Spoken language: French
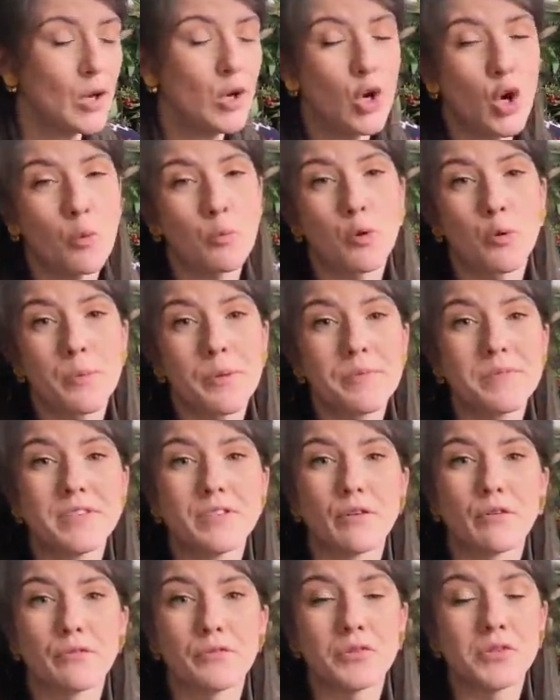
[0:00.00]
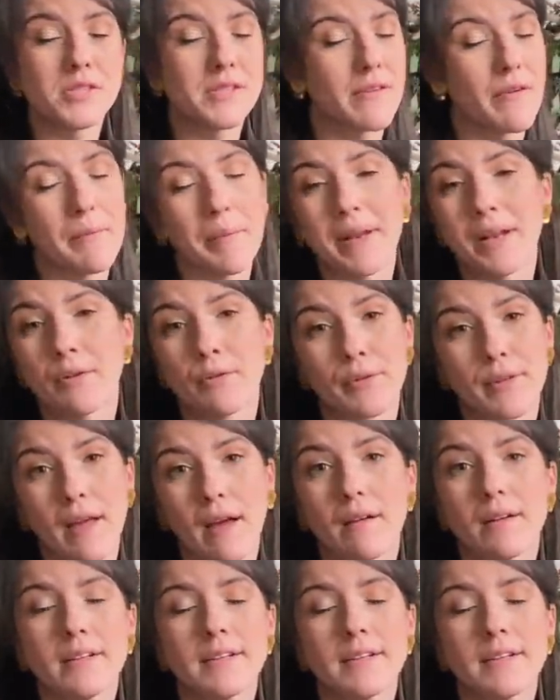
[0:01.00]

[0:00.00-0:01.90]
leur premier petit enfant, ça va pas être le cas.